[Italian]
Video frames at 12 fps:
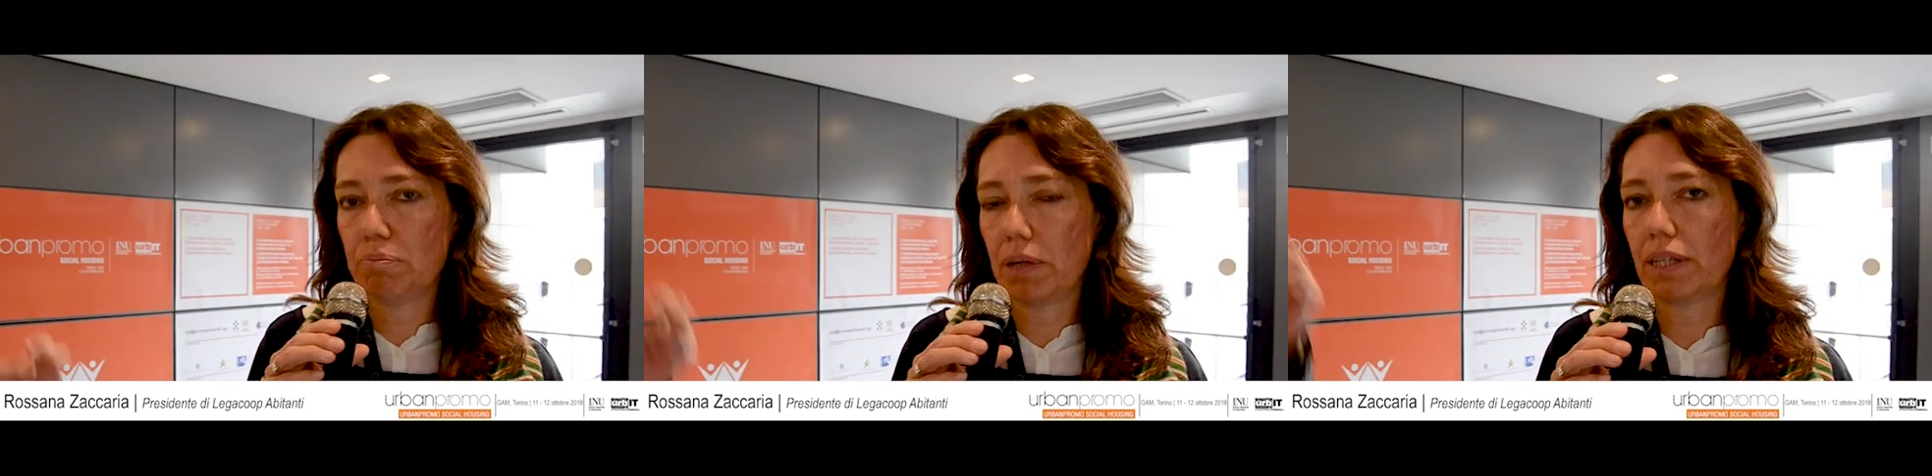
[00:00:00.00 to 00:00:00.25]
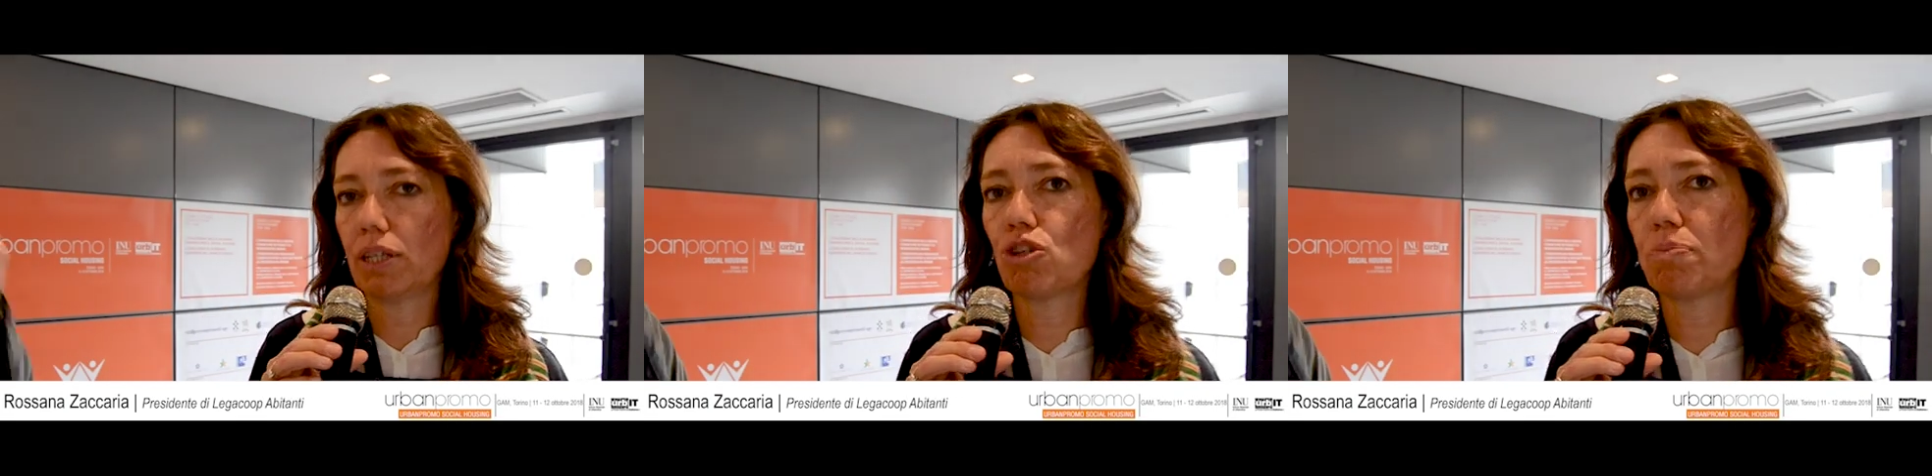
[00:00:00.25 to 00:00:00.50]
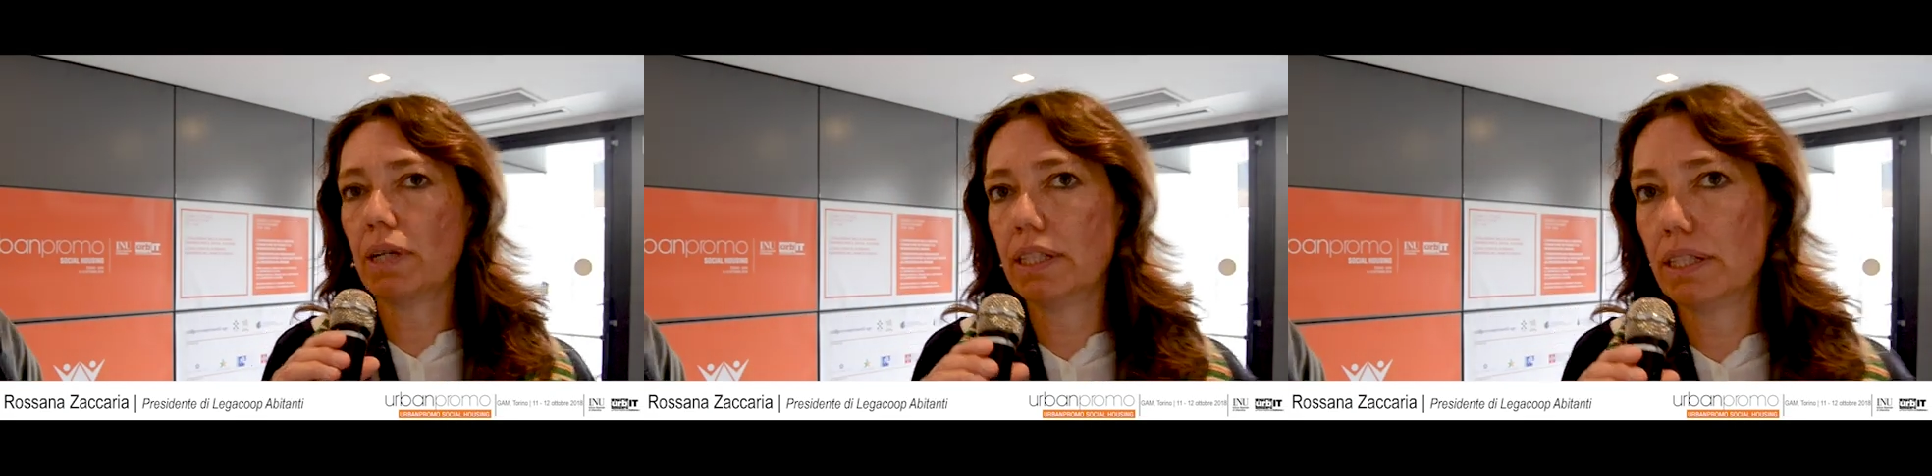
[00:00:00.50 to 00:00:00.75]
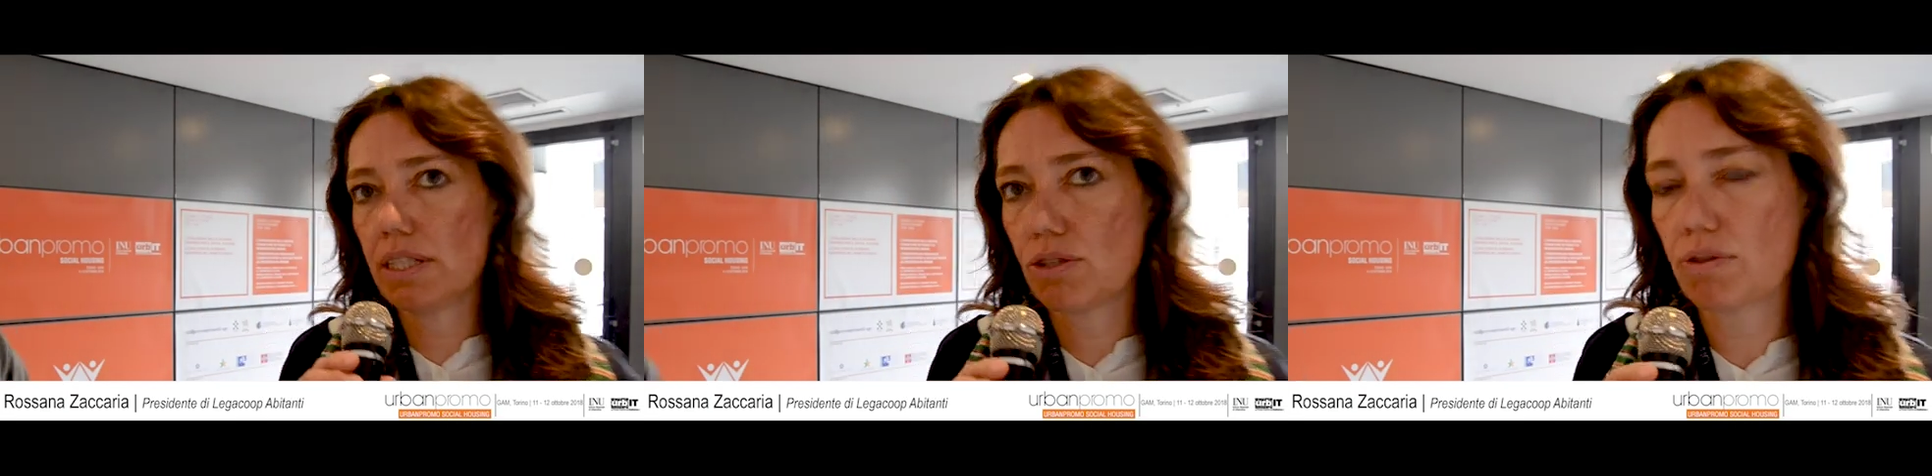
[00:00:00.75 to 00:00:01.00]
partecipa alle
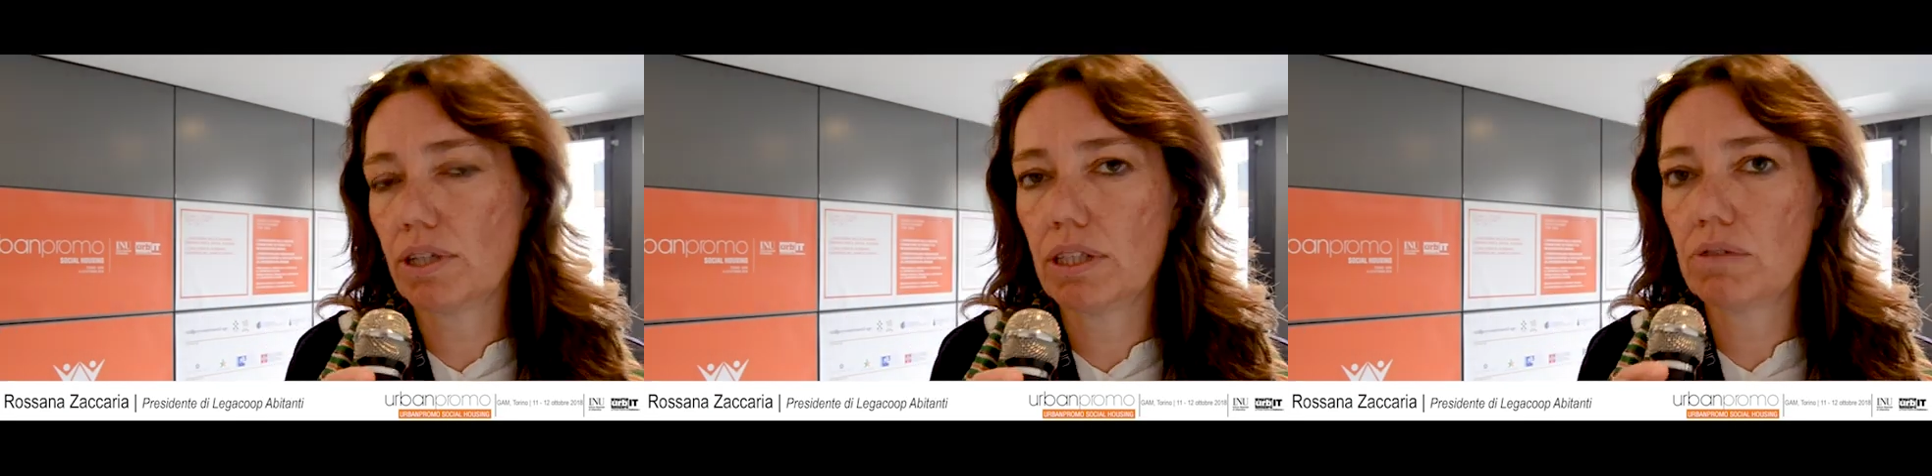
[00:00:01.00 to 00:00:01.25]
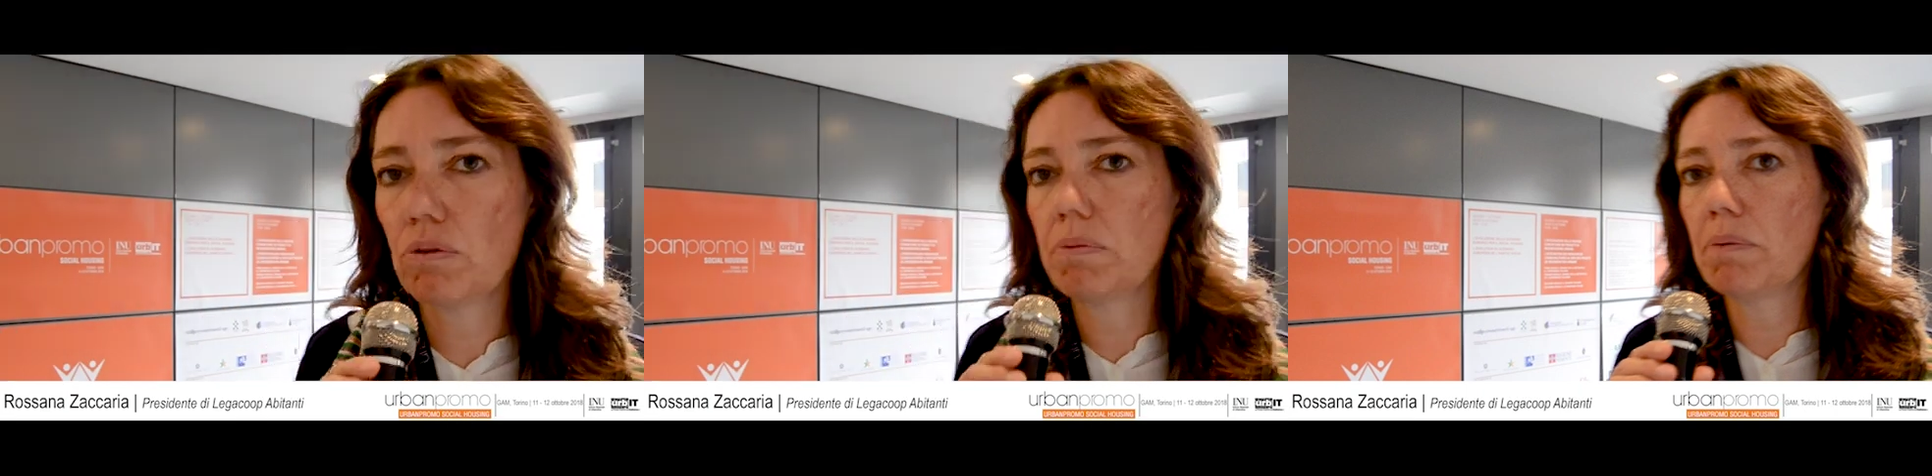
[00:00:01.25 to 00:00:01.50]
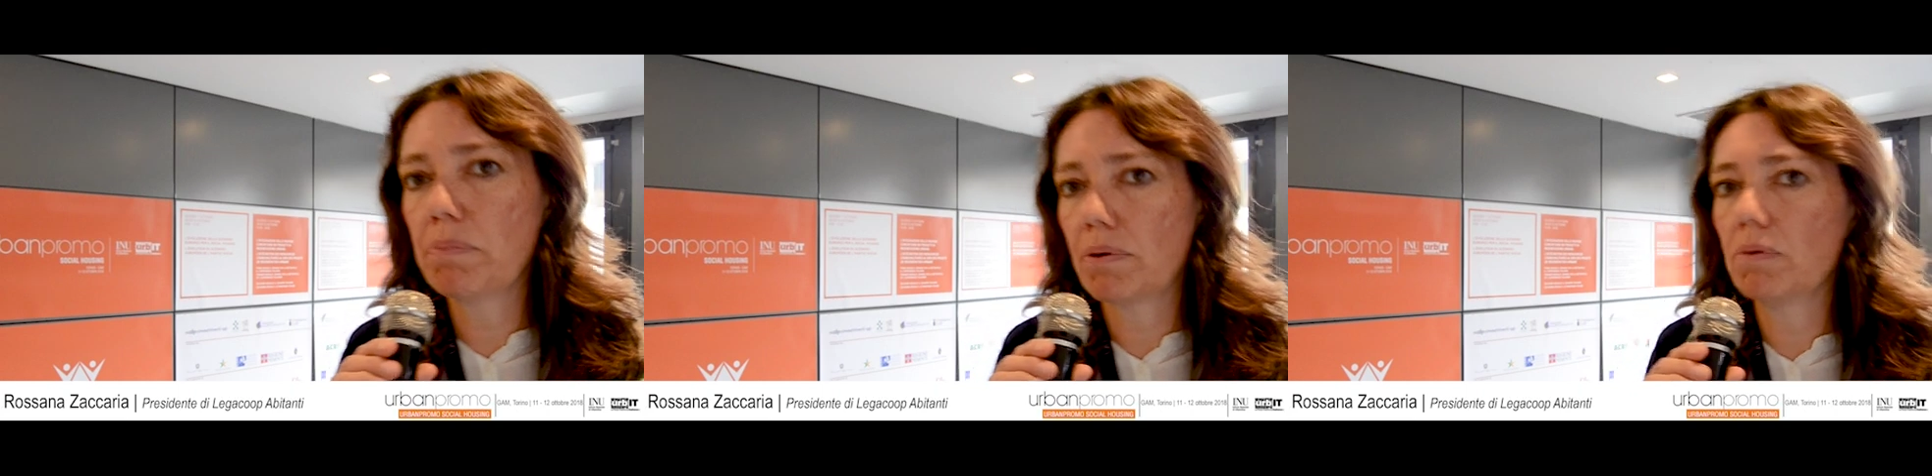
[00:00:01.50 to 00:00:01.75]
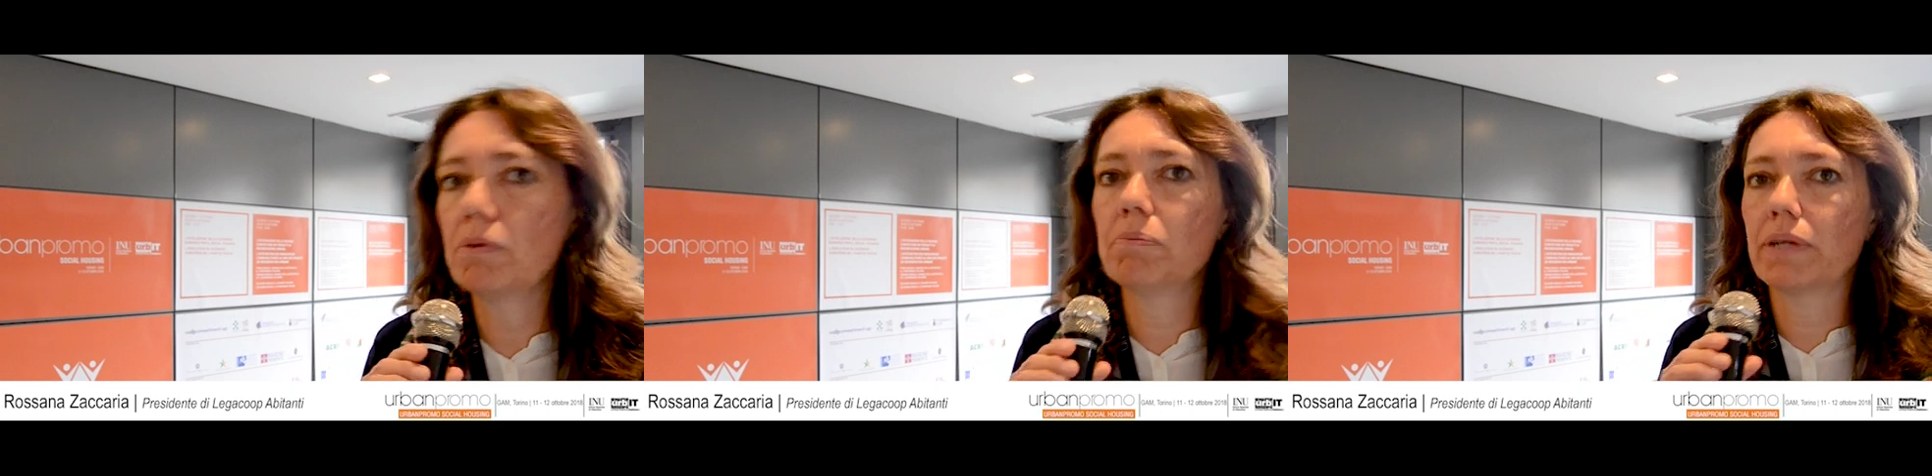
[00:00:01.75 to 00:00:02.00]
edizioni di Urban
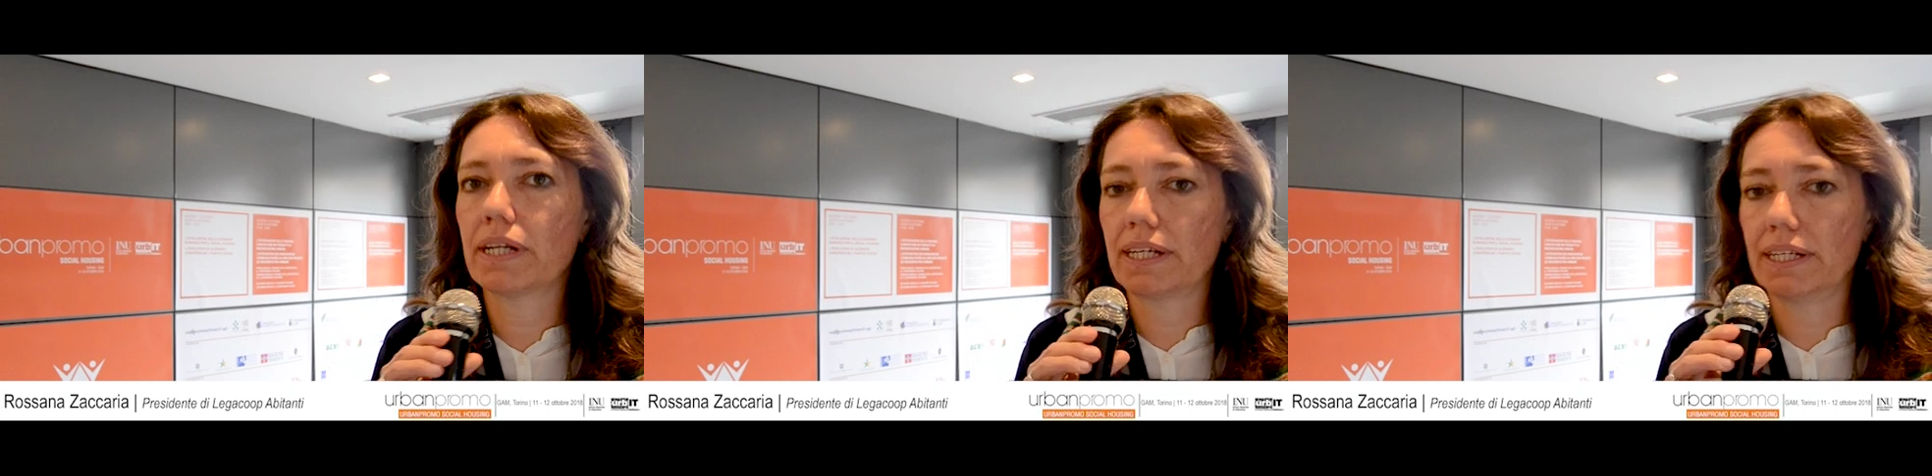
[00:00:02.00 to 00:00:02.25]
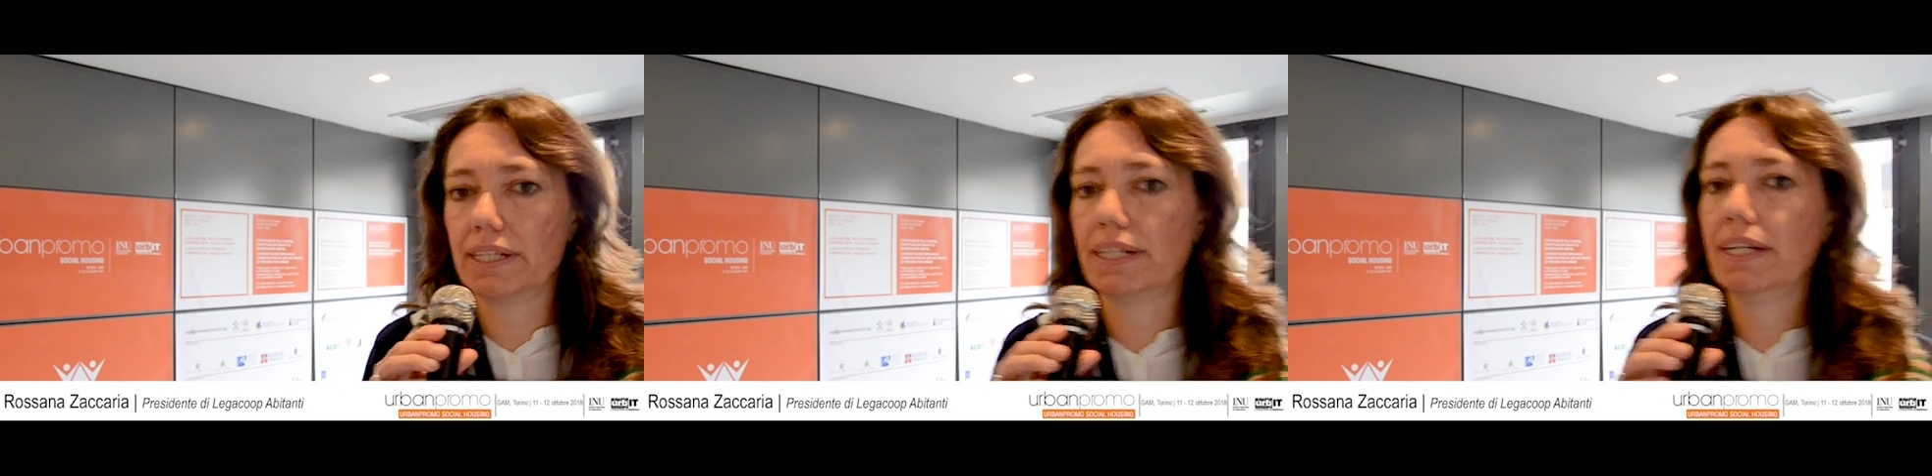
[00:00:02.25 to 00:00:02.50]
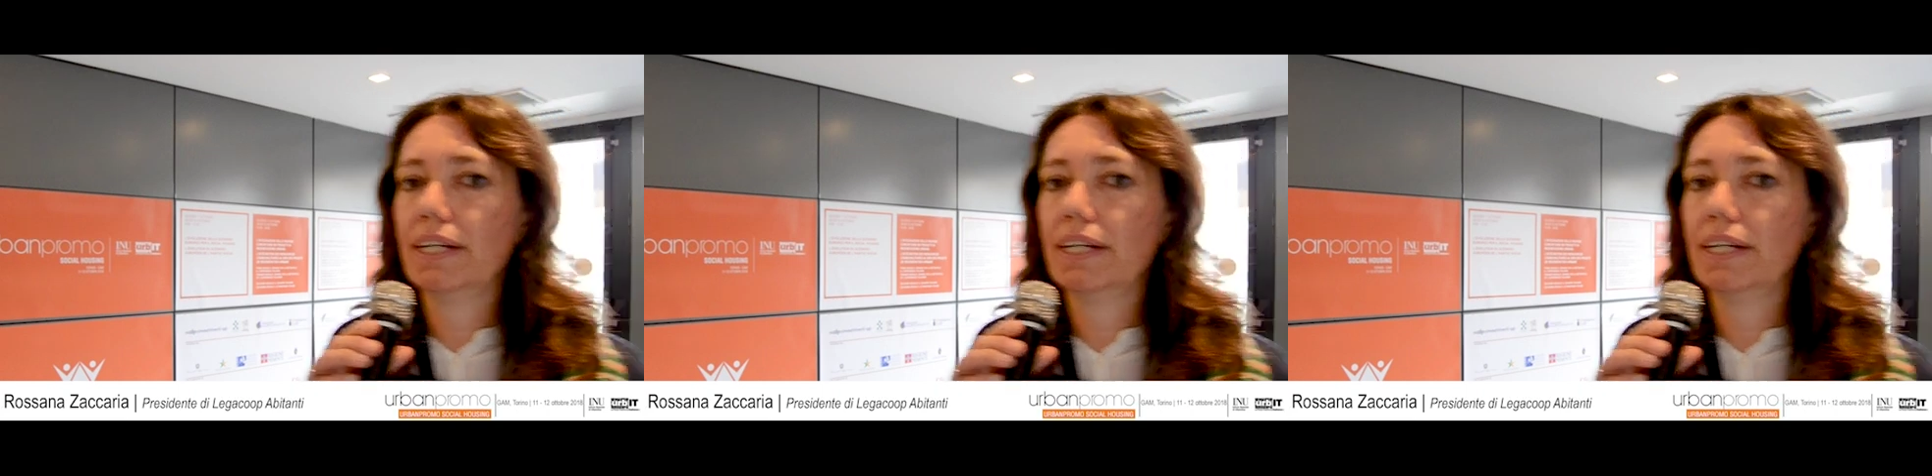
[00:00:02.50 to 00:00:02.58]
Promo perché